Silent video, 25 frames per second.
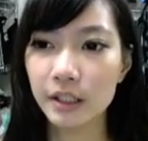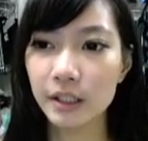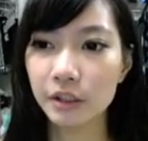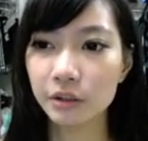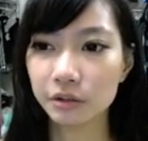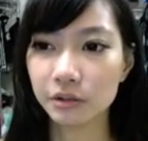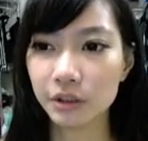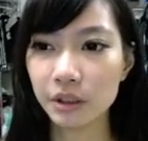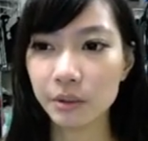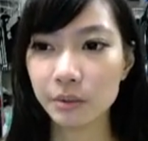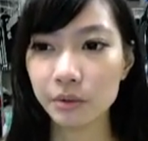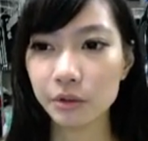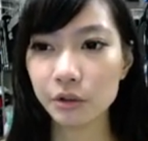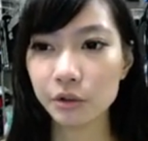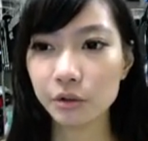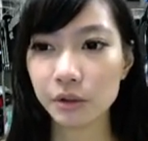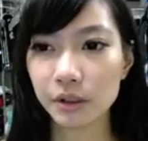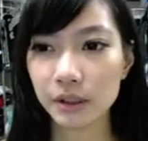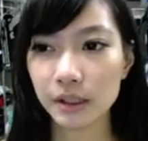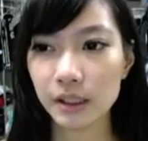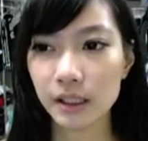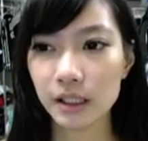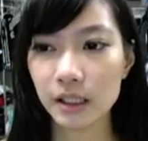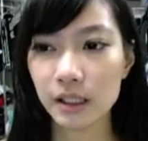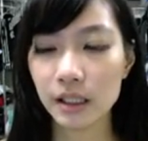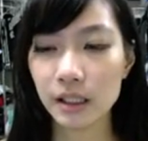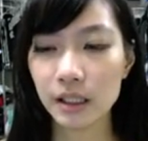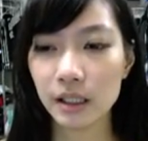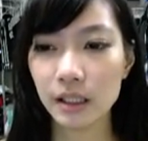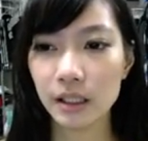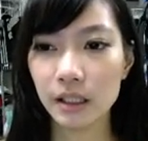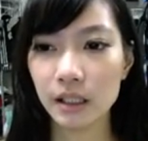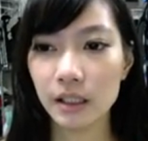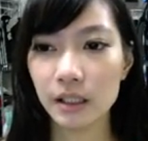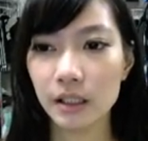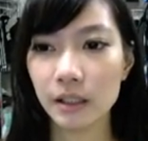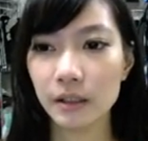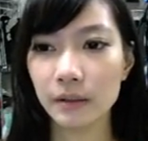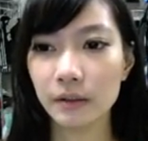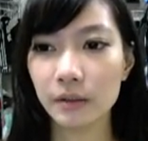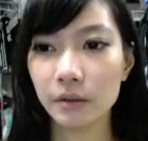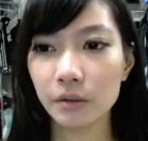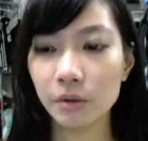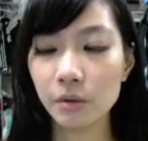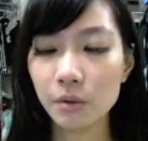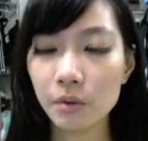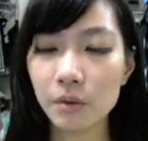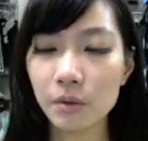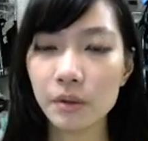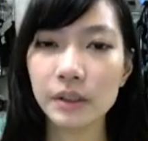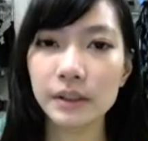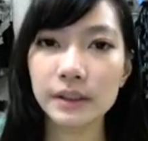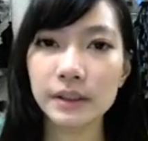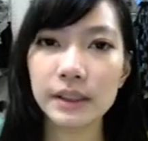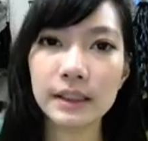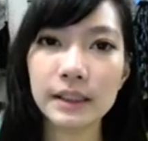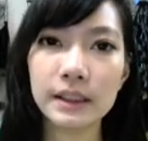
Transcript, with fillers: 所以我就觉得，如果你再怎么